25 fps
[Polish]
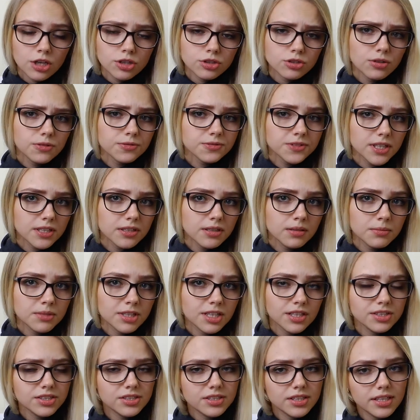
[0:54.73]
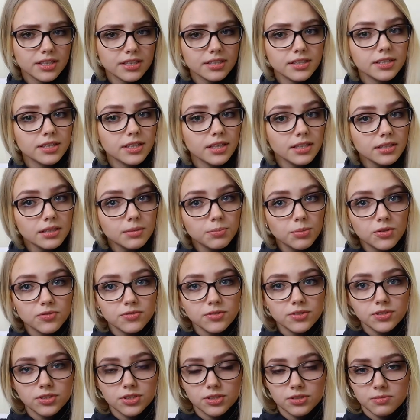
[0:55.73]
to w takim razie kiedy
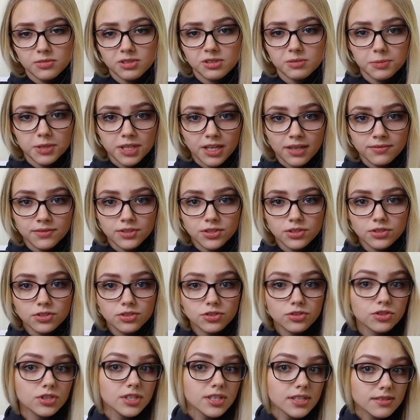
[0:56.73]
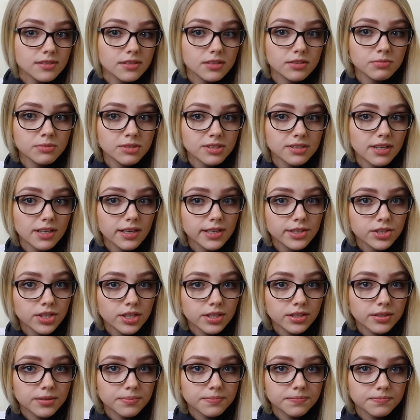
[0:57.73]
powinniśmy sprawdzić, czy jesteśmy
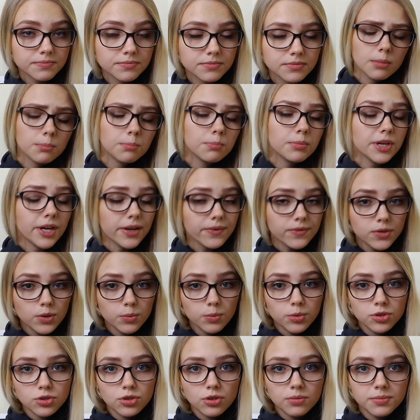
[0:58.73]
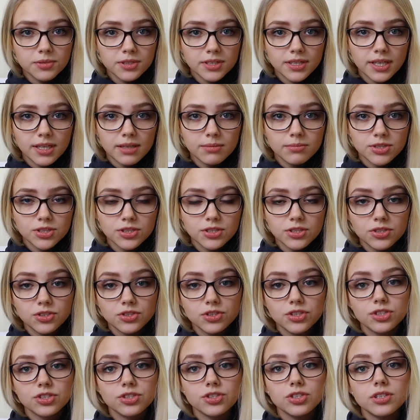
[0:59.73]
zarażeni? Prawdopodobnie
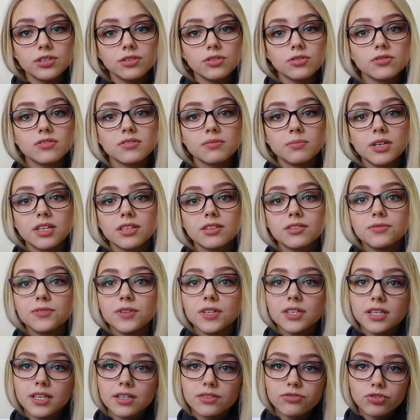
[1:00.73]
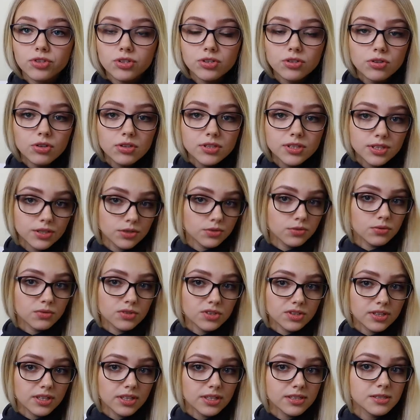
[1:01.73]
myślicie, że to zmartwienie tylko
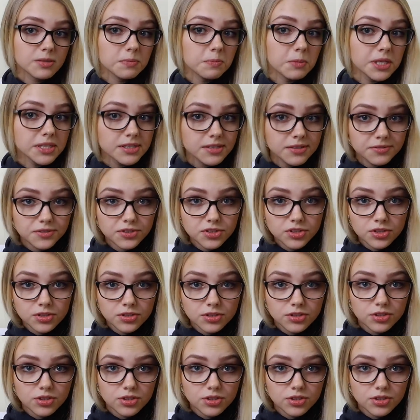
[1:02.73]
niektórych specyficznych